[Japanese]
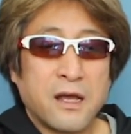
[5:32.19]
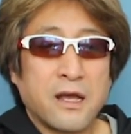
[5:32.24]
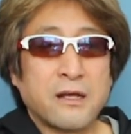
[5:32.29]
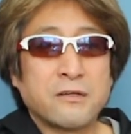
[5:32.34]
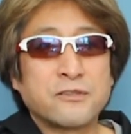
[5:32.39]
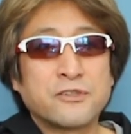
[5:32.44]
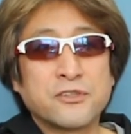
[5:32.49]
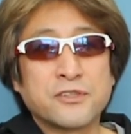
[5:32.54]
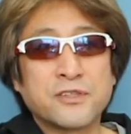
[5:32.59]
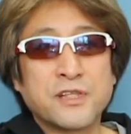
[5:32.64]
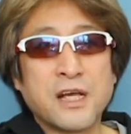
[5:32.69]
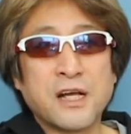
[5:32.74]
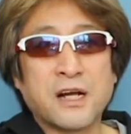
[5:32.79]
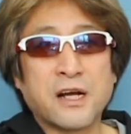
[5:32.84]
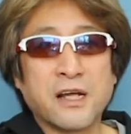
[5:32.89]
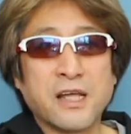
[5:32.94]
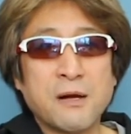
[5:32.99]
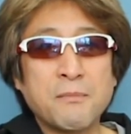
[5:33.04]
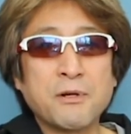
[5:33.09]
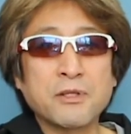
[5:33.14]
宇宙戦
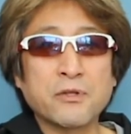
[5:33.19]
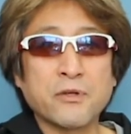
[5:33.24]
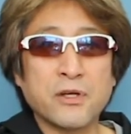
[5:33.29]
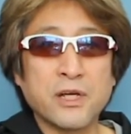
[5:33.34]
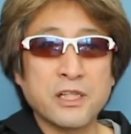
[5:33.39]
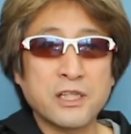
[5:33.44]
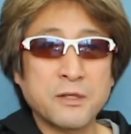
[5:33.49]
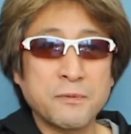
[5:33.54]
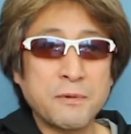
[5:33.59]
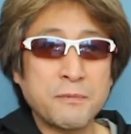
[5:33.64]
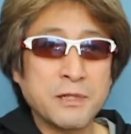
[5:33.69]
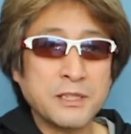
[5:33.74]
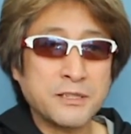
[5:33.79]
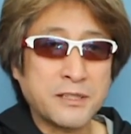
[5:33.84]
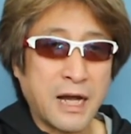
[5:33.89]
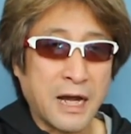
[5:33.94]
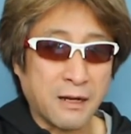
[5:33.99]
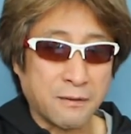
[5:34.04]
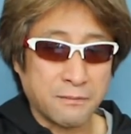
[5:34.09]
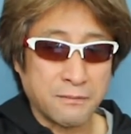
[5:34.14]
艦ヤマトをやってみまし
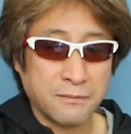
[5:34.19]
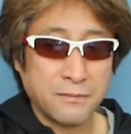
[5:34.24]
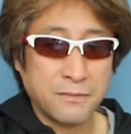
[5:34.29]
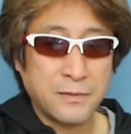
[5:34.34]
た